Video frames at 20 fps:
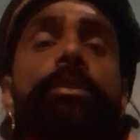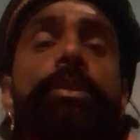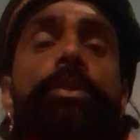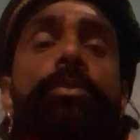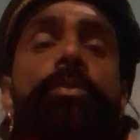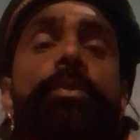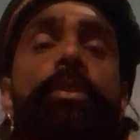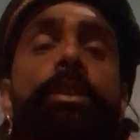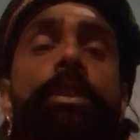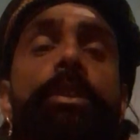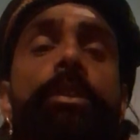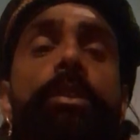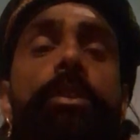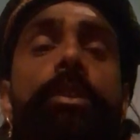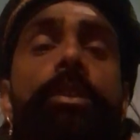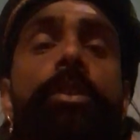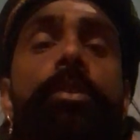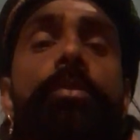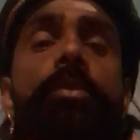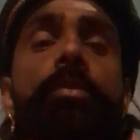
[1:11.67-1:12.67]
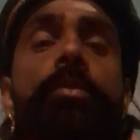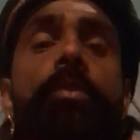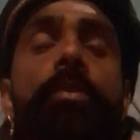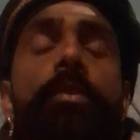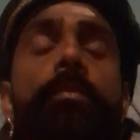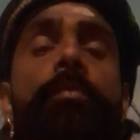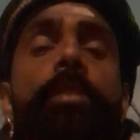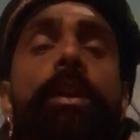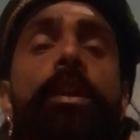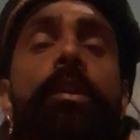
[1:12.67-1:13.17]
चतुर्थी तिथि हो
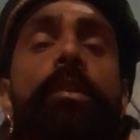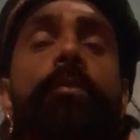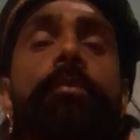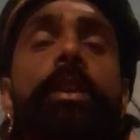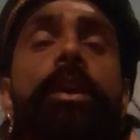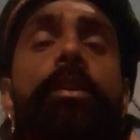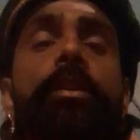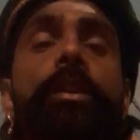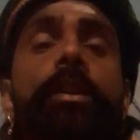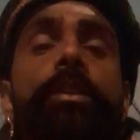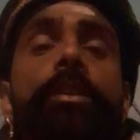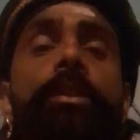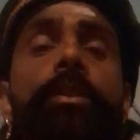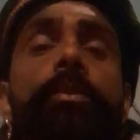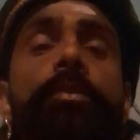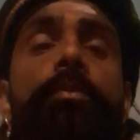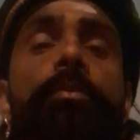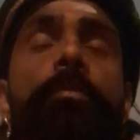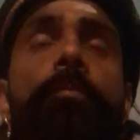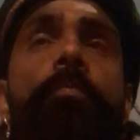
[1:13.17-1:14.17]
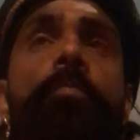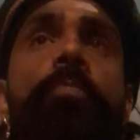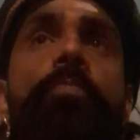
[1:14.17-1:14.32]
और मंगलवार का दिन हो